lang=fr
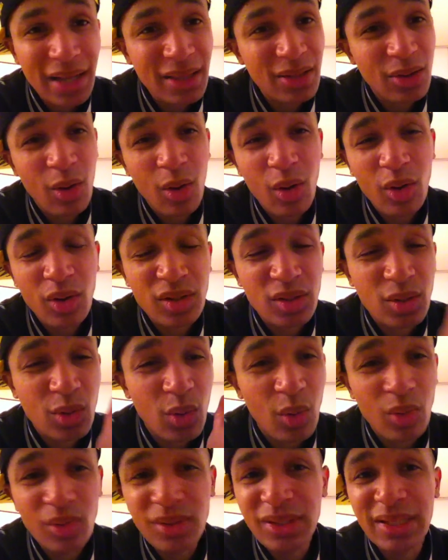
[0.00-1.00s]
atroce,
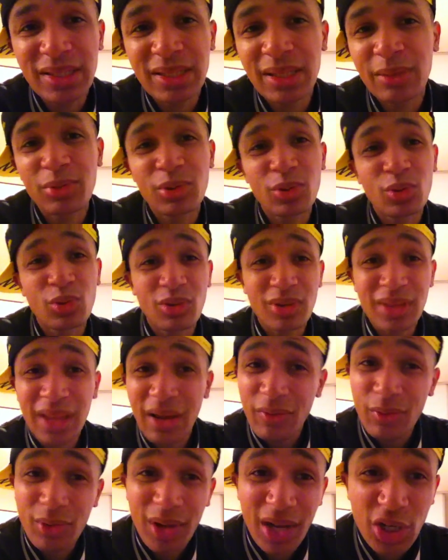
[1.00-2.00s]
grosse déception. Donc
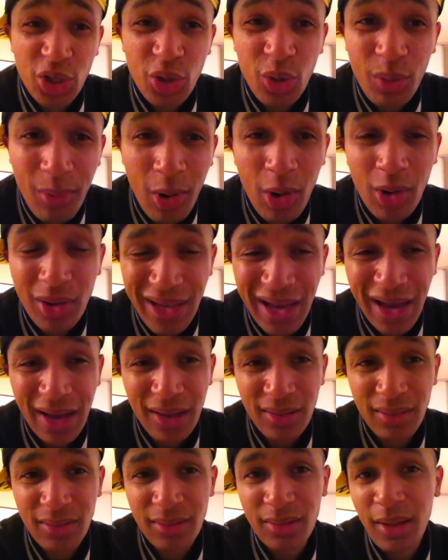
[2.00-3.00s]
t'as vu là, je te mets en
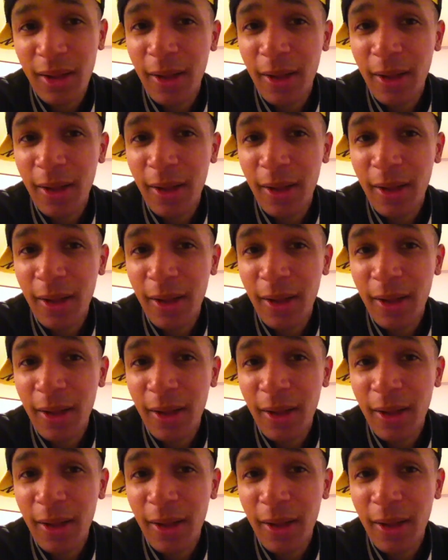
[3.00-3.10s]
garde.